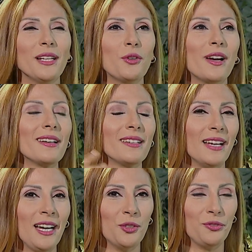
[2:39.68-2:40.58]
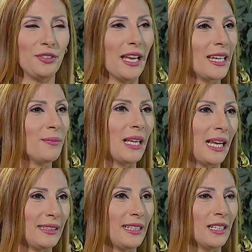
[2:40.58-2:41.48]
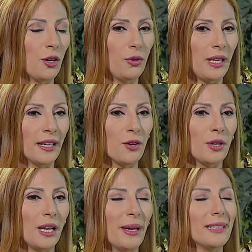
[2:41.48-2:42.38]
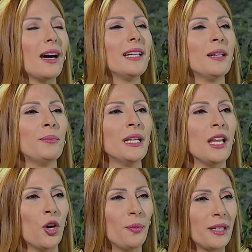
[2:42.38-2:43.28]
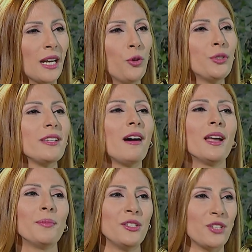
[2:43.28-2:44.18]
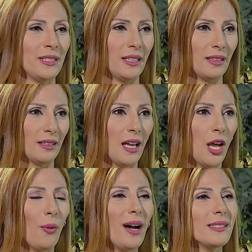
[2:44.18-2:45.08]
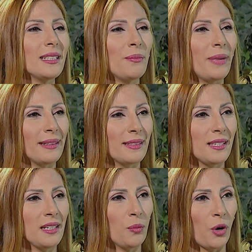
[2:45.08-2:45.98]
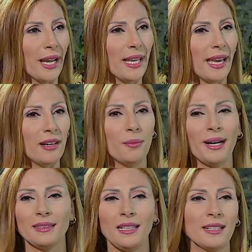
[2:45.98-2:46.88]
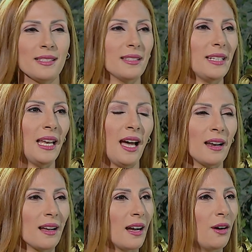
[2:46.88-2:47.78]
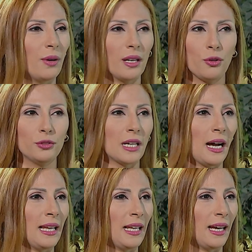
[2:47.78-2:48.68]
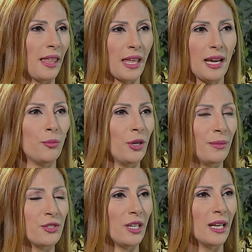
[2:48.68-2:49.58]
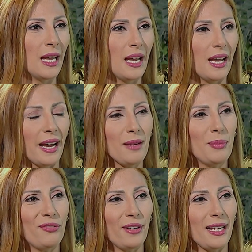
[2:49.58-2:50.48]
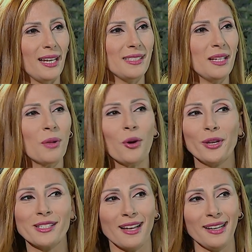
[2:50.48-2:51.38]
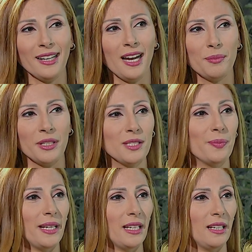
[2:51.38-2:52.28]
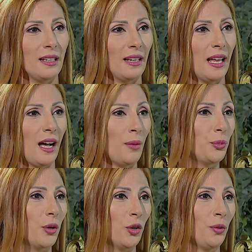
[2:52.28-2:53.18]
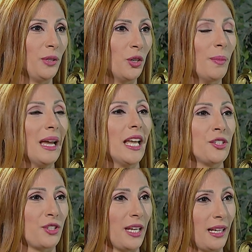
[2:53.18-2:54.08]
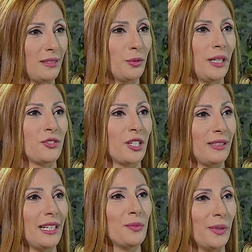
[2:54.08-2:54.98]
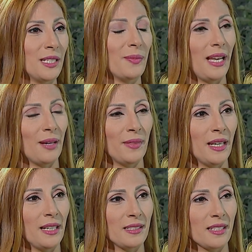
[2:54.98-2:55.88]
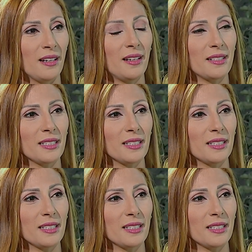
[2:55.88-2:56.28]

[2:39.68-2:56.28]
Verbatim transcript: نكرر نحن في أيامنا العادية نقول أنه كلما يتقدم بنا العمر نعود صغار من جديد وخاصة بعد سن معين وبعد لا نستطيع الحركة والقدرة على الذهاب والمجيء هل بالفعل هذه المقولة صحيحة بالنسبة للأب والأم اللي هم الأجداد والجدات بالنسبة للأبناء الصغار؟